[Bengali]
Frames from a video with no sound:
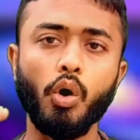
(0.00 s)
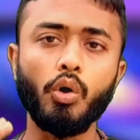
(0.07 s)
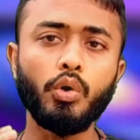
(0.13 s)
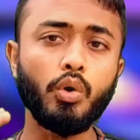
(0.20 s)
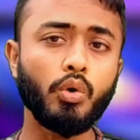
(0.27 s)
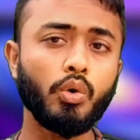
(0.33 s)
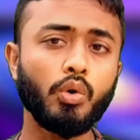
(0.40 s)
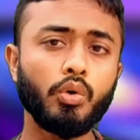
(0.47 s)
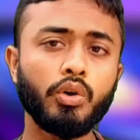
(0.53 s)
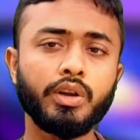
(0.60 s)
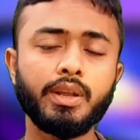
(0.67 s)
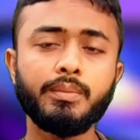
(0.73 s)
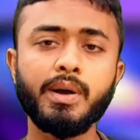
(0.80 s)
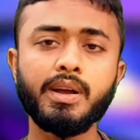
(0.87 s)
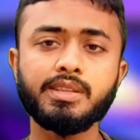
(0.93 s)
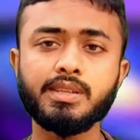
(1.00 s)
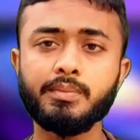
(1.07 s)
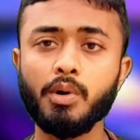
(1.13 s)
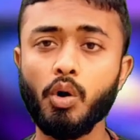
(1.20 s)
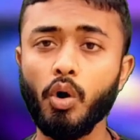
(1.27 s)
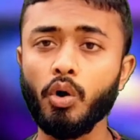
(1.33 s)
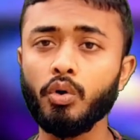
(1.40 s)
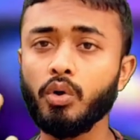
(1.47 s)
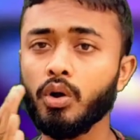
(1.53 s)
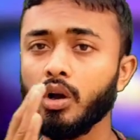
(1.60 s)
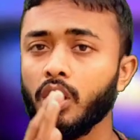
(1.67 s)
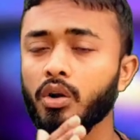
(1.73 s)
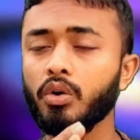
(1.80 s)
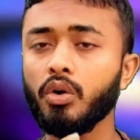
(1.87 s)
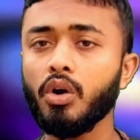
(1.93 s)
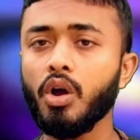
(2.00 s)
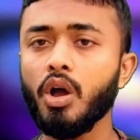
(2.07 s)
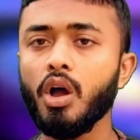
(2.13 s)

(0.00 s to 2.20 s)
অন্য কোনো ডিভাইসে বা অন্য কারো